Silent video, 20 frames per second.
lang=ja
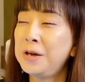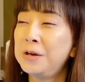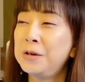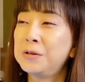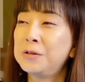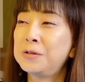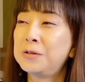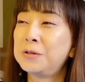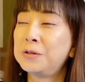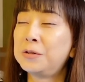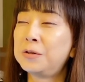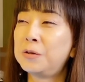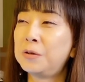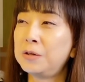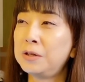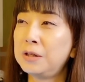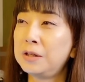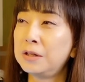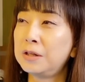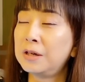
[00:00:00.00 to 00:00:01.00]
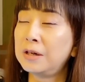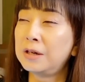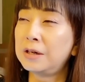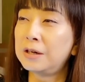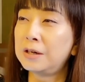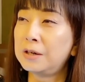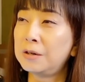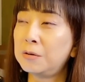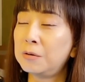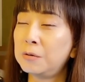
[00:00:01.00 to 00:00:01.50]
すごい
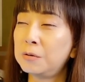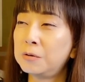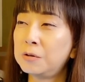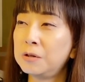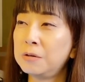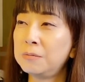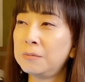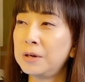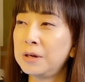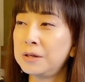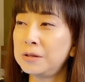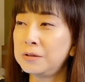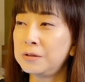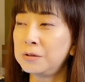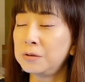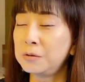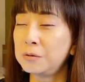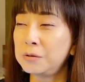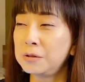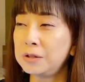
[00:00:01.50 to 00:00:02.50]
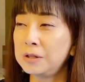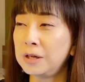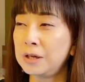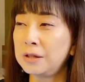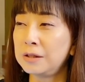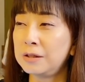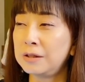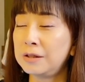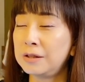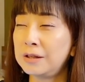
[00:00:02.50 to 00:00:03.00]
な億万長
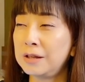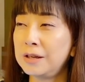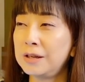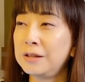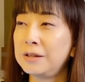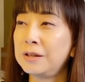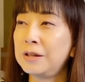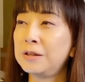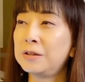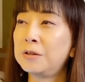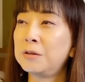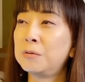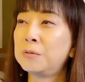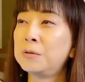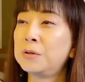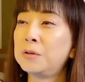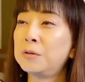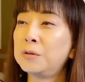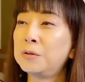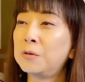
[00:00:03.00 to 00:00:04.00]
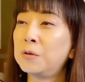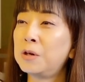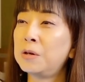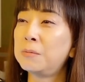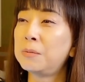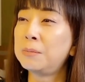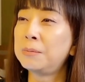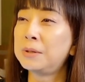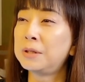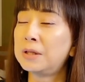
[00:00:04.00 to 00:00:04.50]
者ってなんて
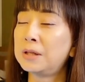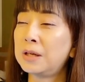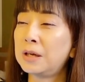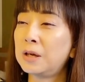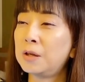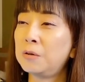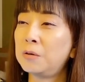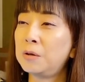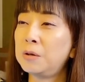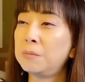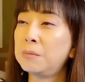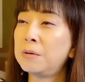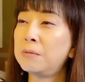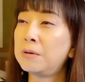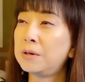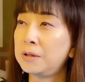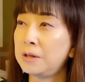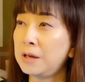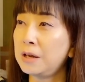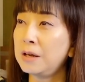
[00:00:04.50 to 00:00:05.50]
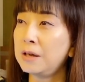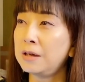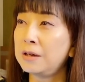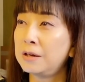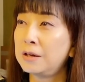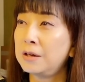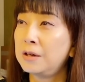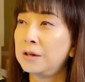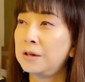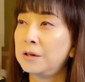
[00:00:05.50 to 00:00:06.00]
ドラマ見てたけど今はね
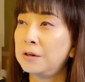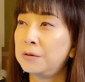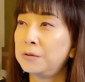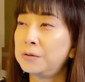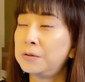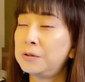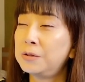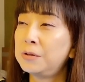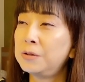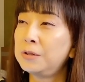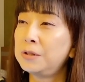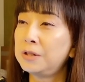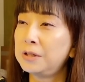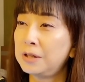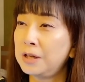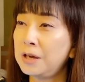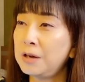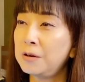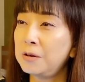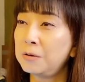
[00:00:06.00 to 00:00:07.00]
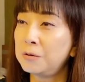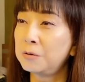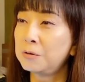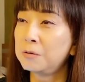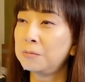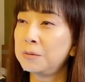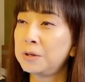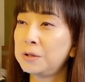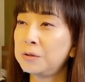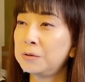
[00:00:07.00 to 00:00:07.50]
普通にね
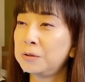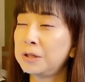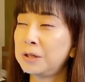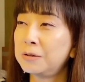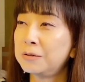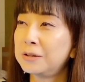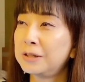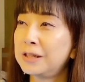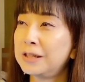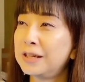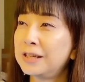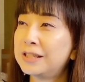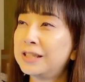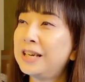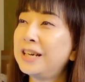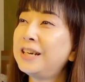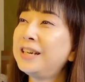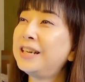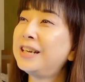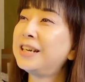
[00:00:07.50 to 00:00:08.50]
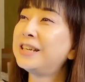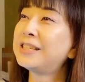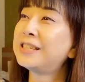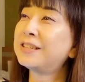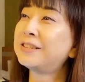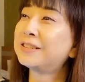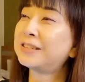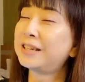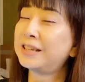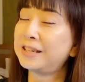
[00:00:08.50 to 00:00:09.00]
億万長者の方たくさんいらっ
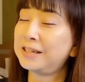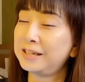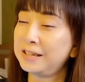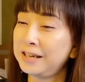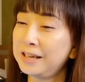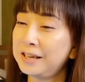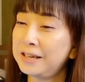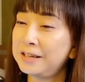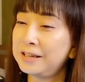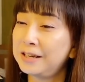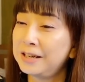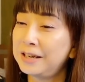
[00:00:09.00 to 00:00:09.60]
しゃるからね